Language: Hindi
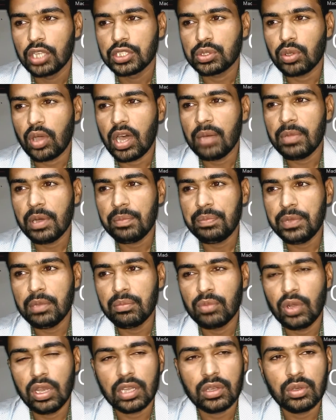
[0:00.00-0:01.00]
तो हम अपने
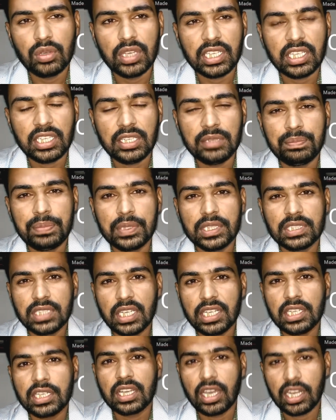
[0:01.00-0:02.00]
मुल्क को एक
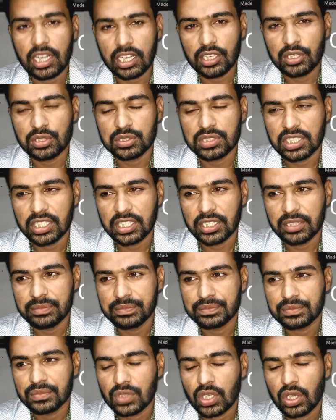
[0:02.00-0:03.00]
रिप्रेजेंट कर रहे होते हैं
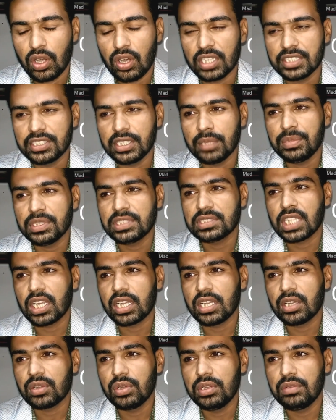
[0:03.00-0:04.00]
और जब इस तरह
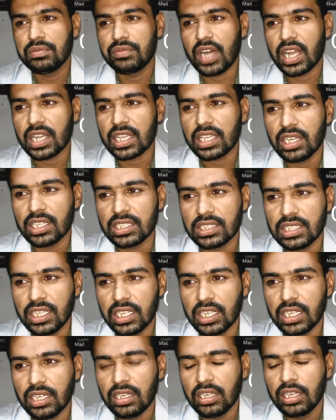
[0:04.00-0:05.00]
का कोई वाक्य आता
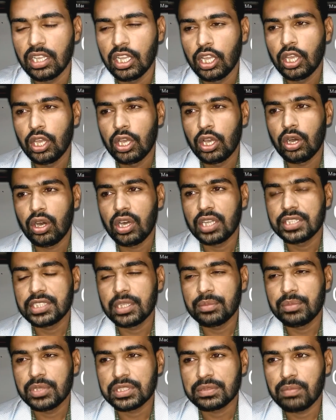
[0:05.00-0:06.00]
है ना और
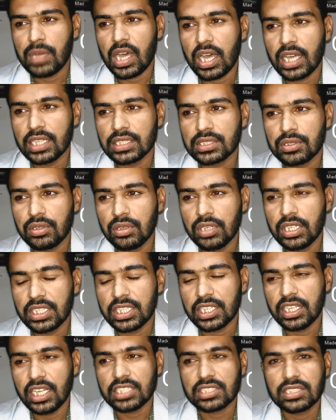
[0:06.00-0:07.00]
जब इस बात को
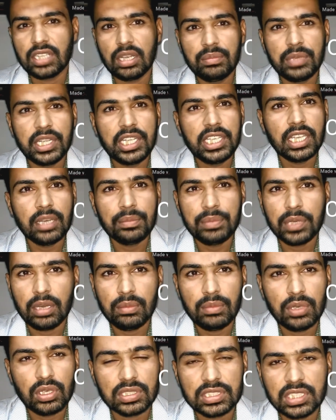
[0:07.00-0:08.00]
इंटरनेशनल मीडिया पे
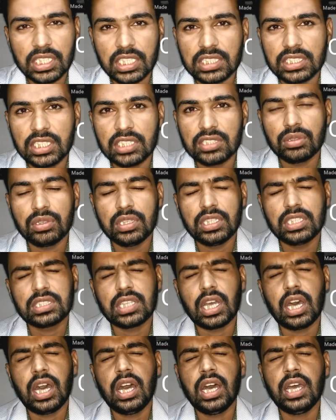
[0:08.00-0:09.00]
हम लोग देखते हैं तो
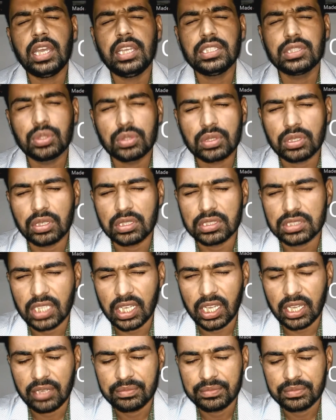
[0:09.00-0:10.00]
इंतहाई दुख होता
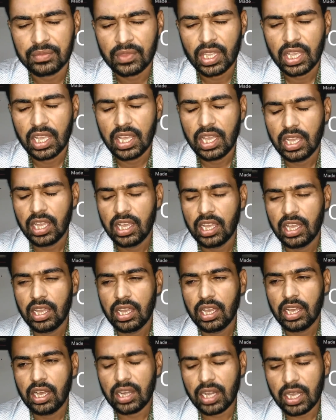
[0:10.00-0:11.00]
है
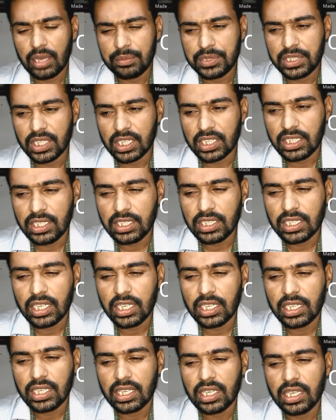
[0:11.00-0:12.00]
और आप यकीन
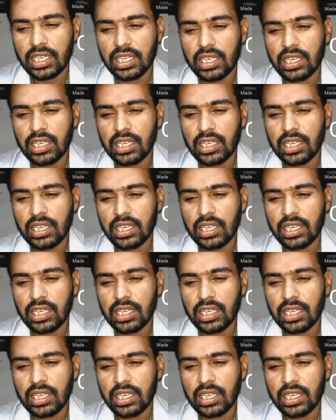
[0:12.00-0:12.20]
करें कि